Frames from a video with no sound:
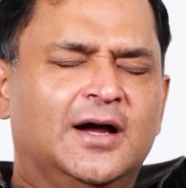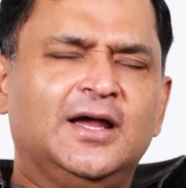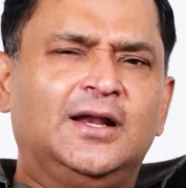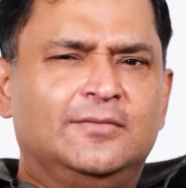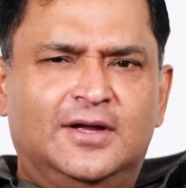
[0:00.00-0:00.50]

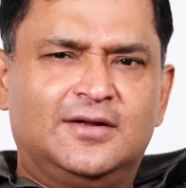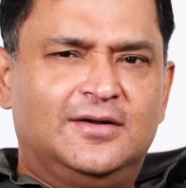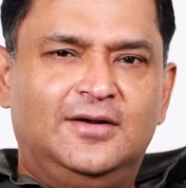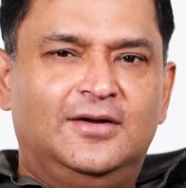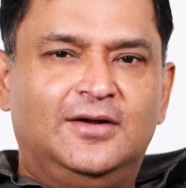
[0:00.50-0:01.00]
अकेले में
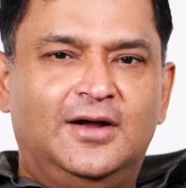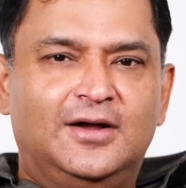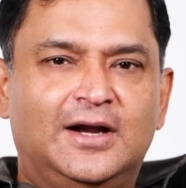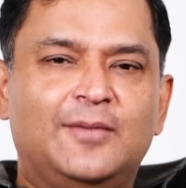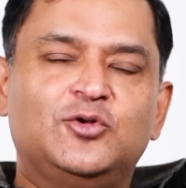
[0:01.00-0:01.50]

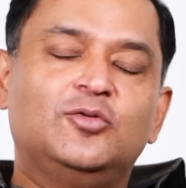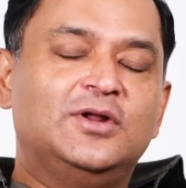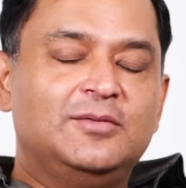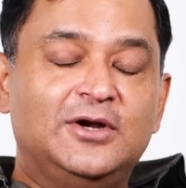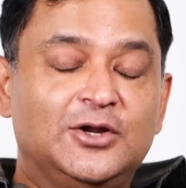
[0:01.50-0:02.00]
अगर आपकी और
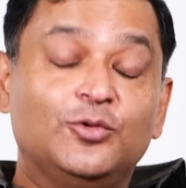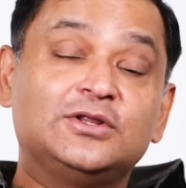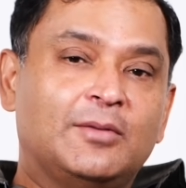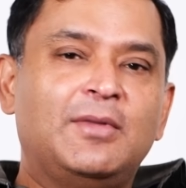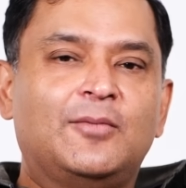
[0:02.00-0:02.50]
मेरी मीटिंग हुई
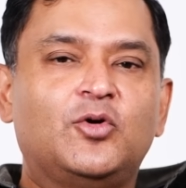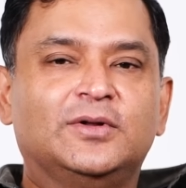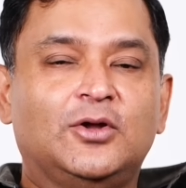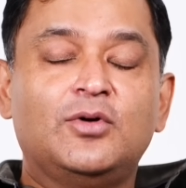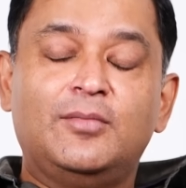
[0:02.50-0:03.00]
तब मैं आपको
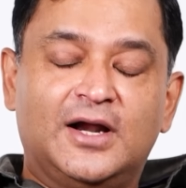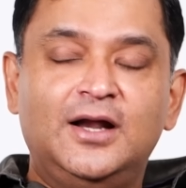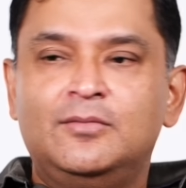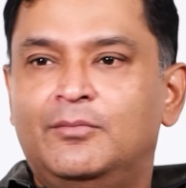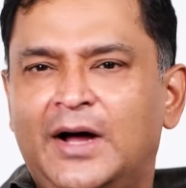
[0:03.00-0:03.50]
बताऊंगा
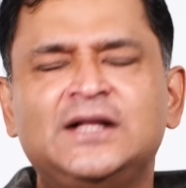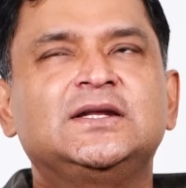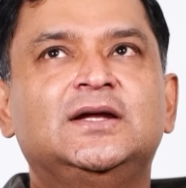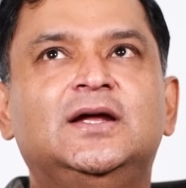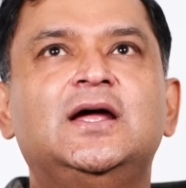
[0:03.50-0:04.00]
बहरहाल बात
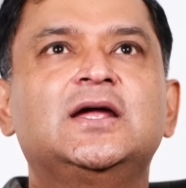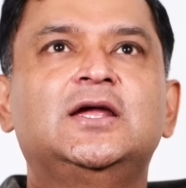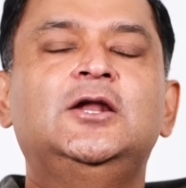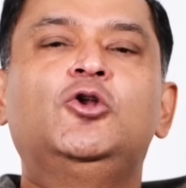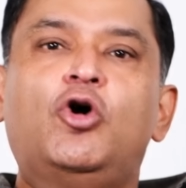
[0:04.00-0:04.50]
यह है
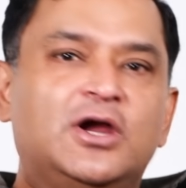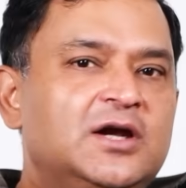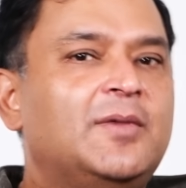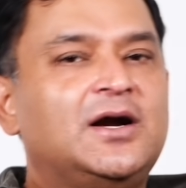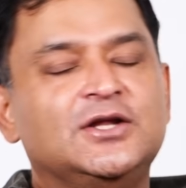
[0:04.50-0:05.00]
कि
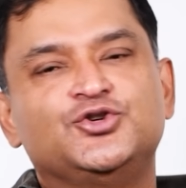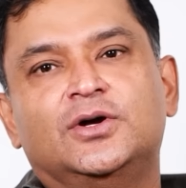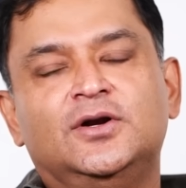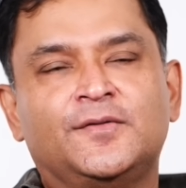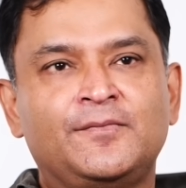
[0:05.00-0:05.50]
लॉकहीड मार्टिन जो
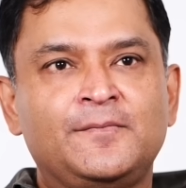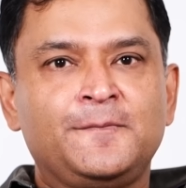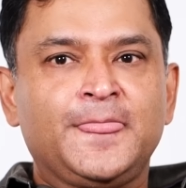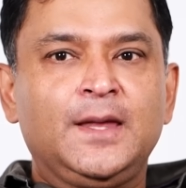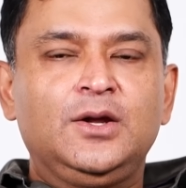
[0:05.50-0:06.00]
है ना
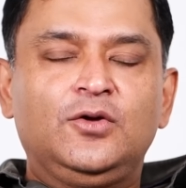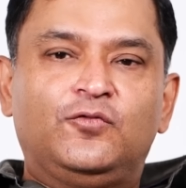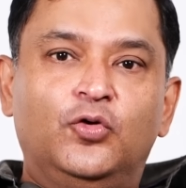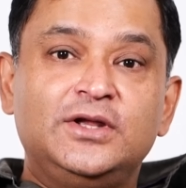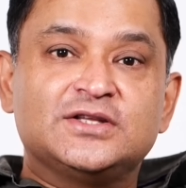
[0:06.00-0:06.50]

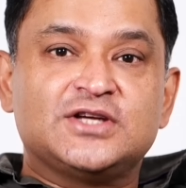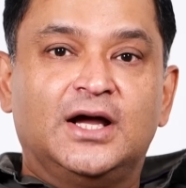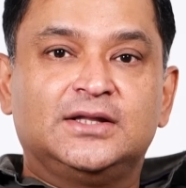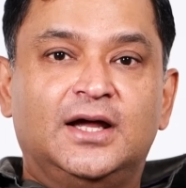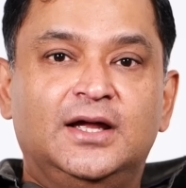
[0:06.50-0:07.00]
वो ये
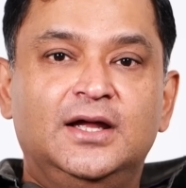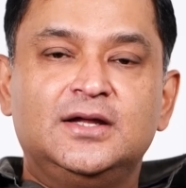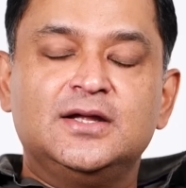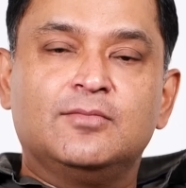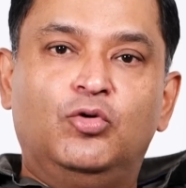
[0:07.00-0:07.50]
चाहता है
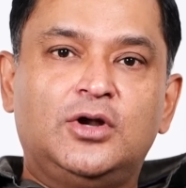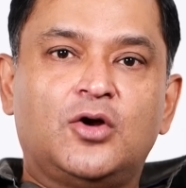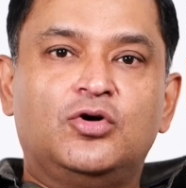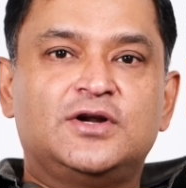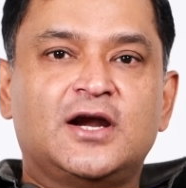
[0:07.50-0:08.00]
कि एक मोटा
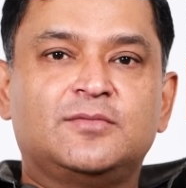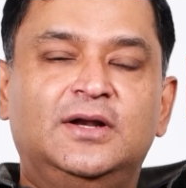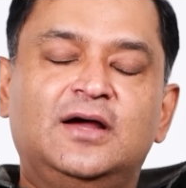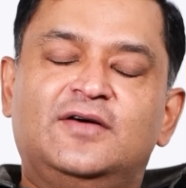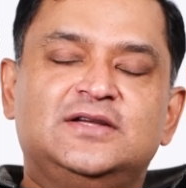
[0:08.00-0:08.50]
कॉन्ट्रैक्ट
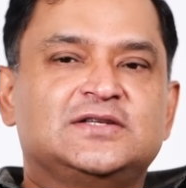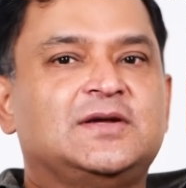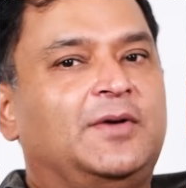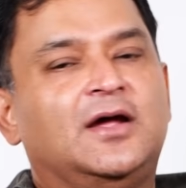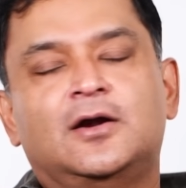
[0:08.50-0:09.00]
मिले हवाई जहाज
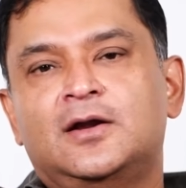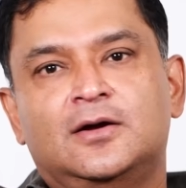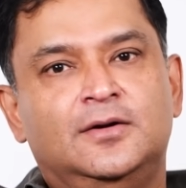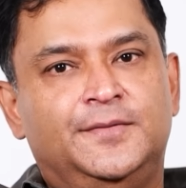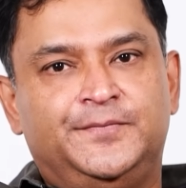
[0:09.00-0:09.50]
सप्लाई करने
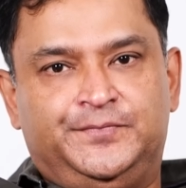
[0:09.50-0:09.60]
का